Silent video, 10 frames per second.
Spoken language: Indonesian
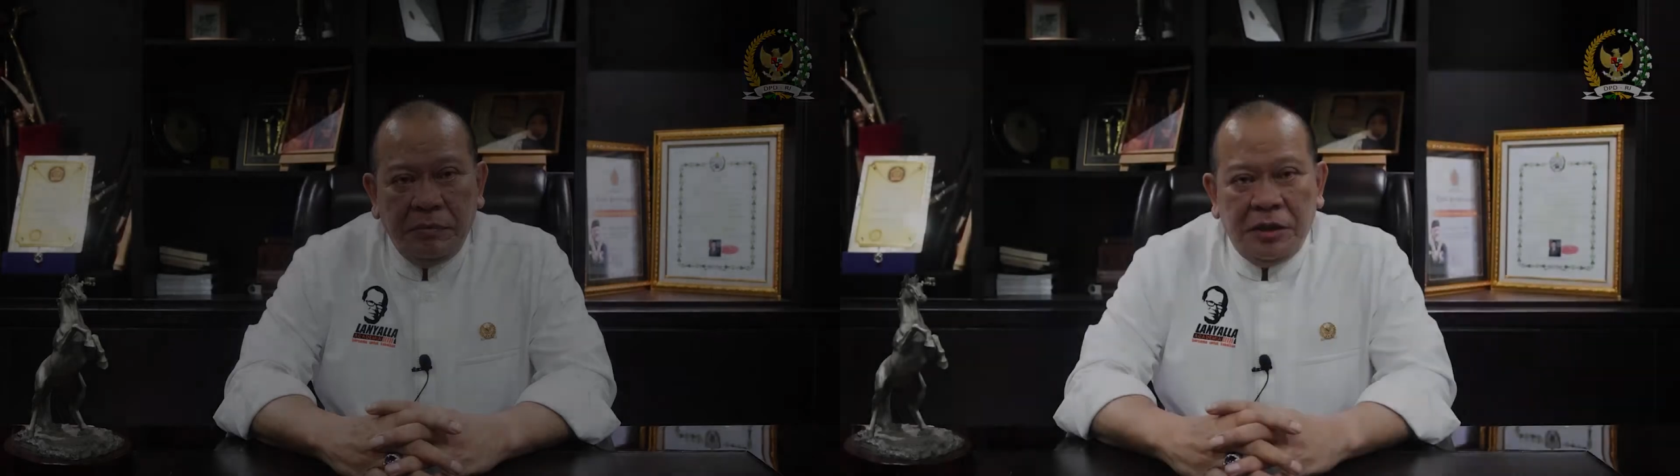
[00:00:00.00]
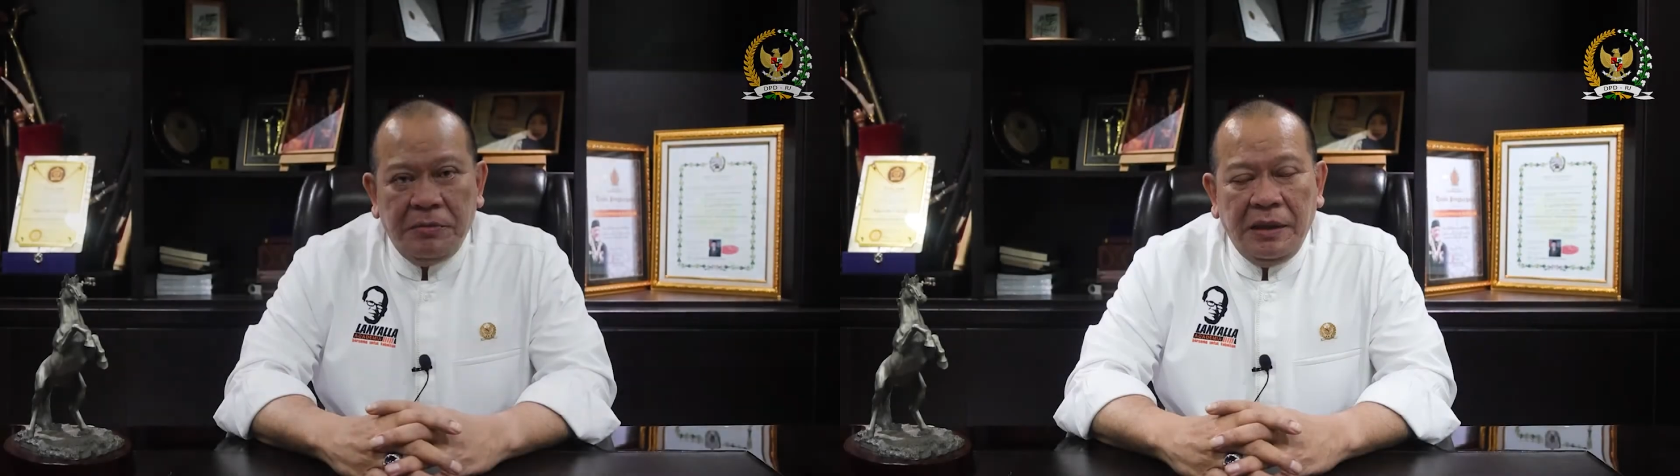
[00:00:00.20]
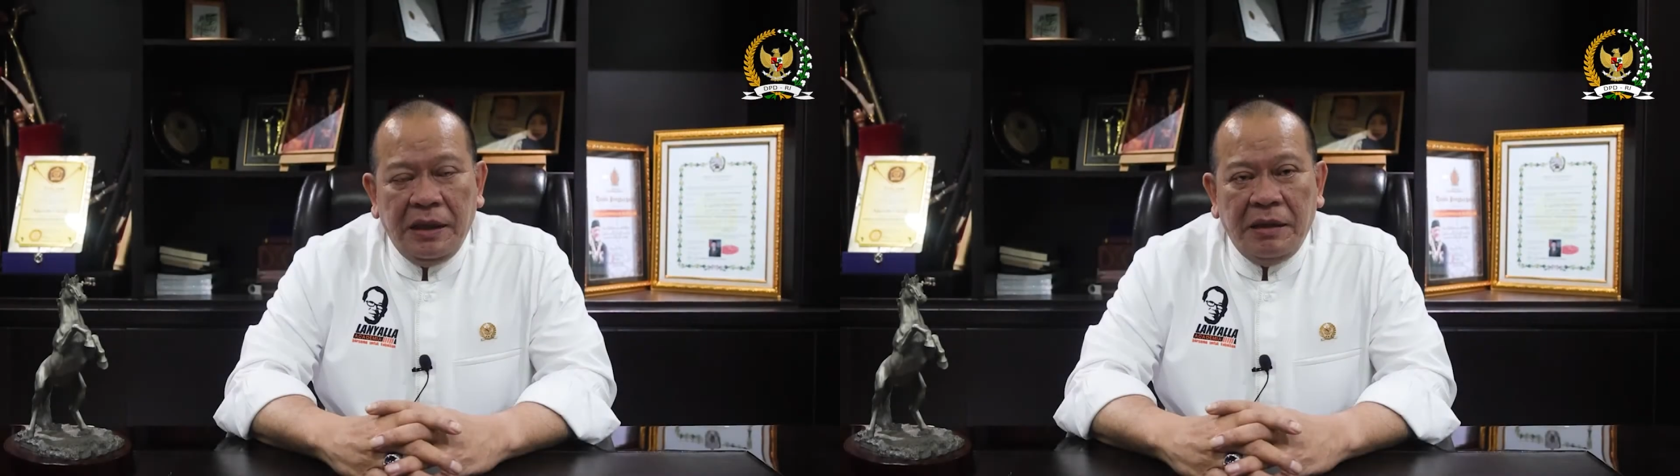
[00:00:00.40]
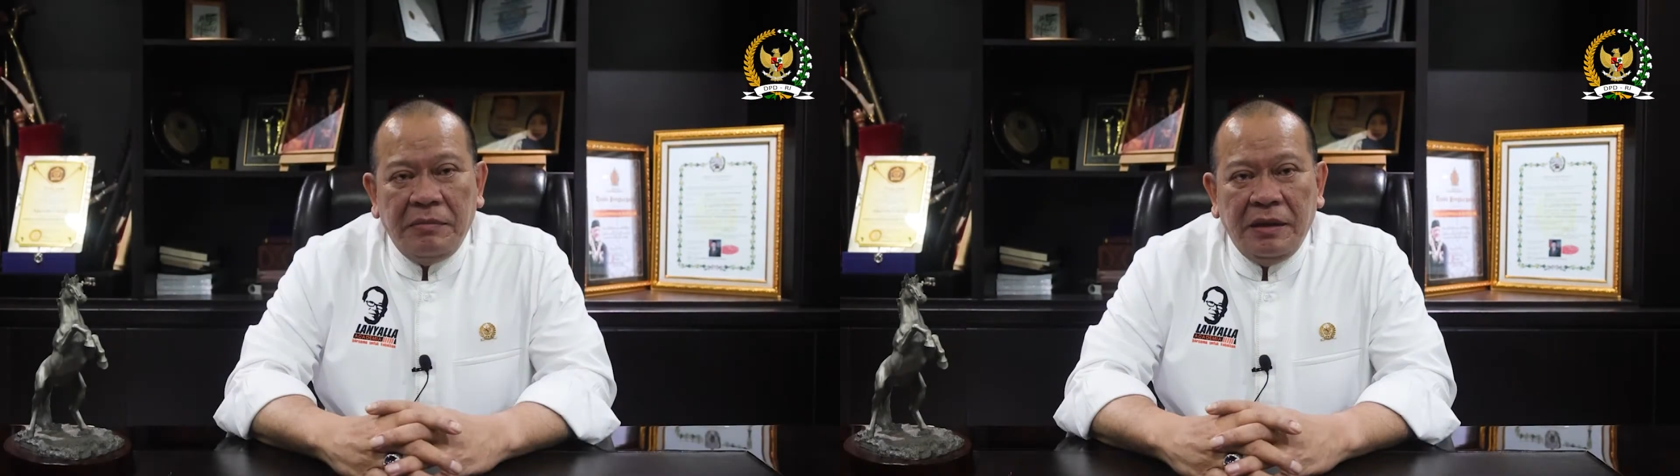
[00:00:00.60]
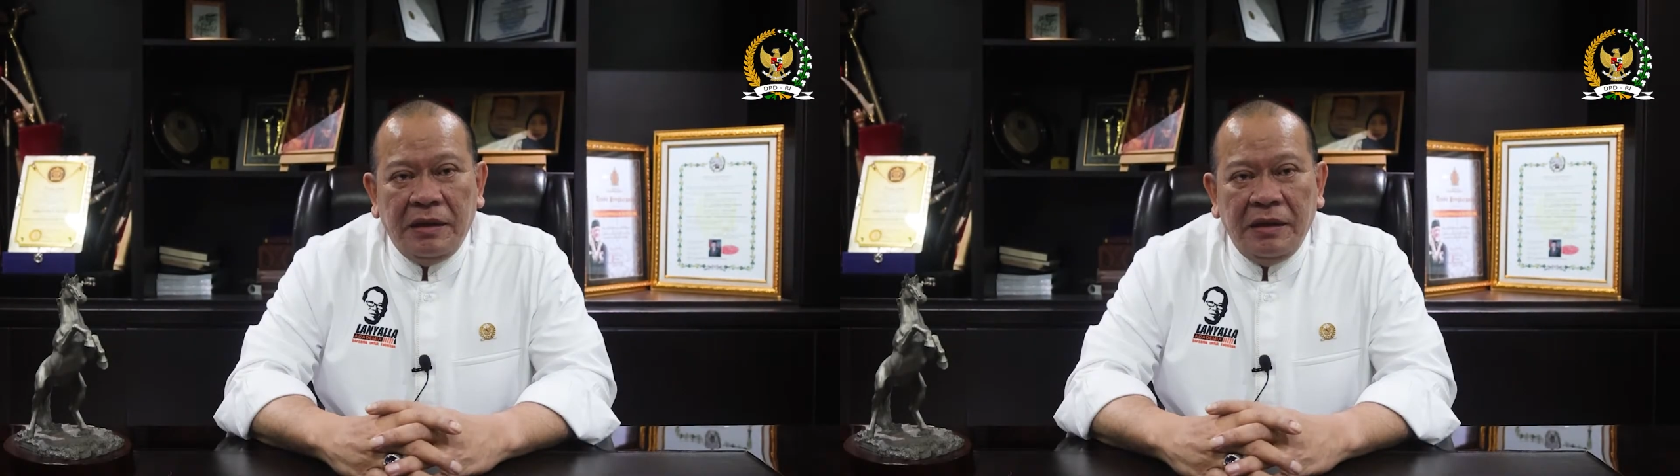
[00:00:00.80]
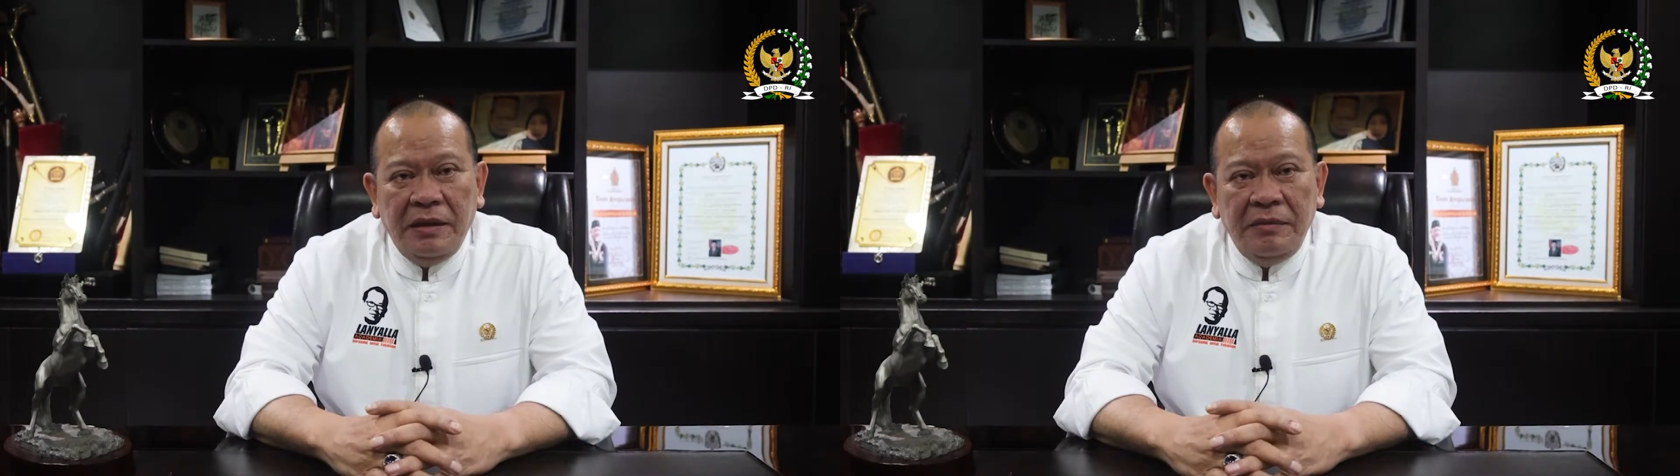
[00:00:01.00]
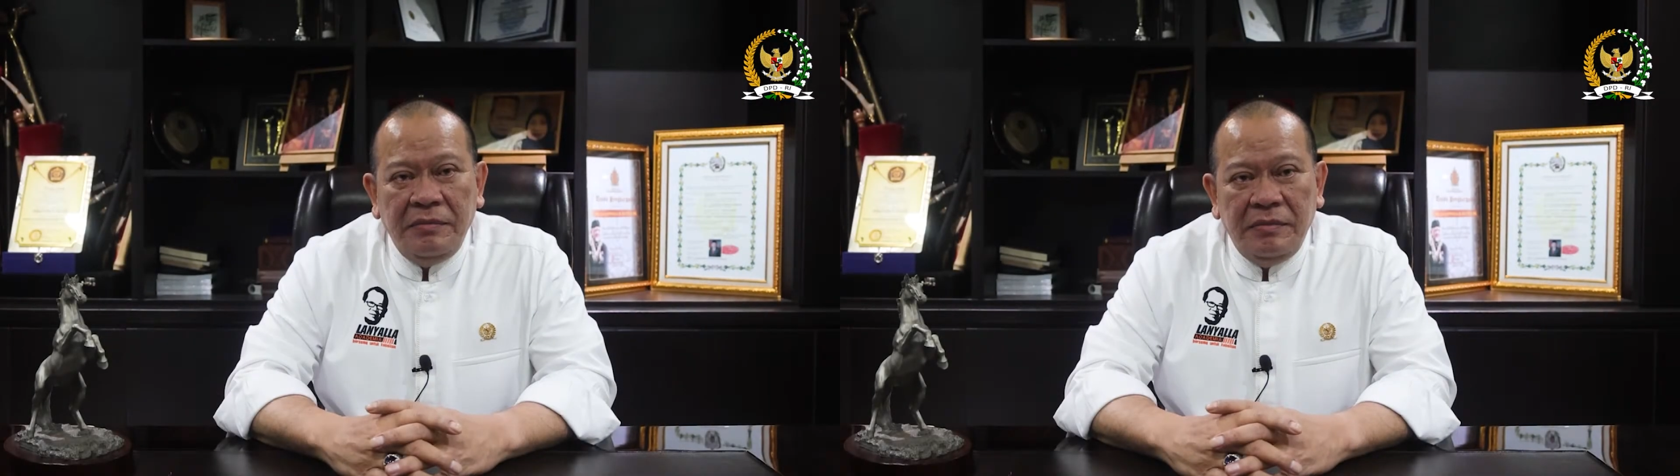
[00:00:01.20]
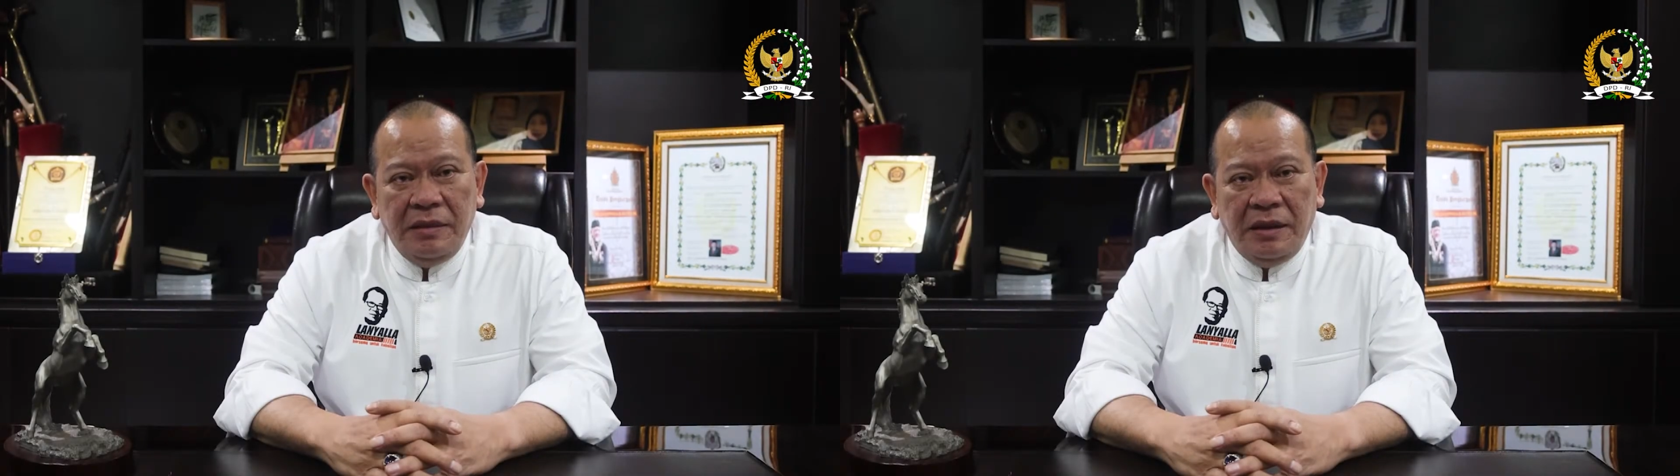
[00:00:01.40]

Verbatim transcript: Bismillahirrahmanirrahim.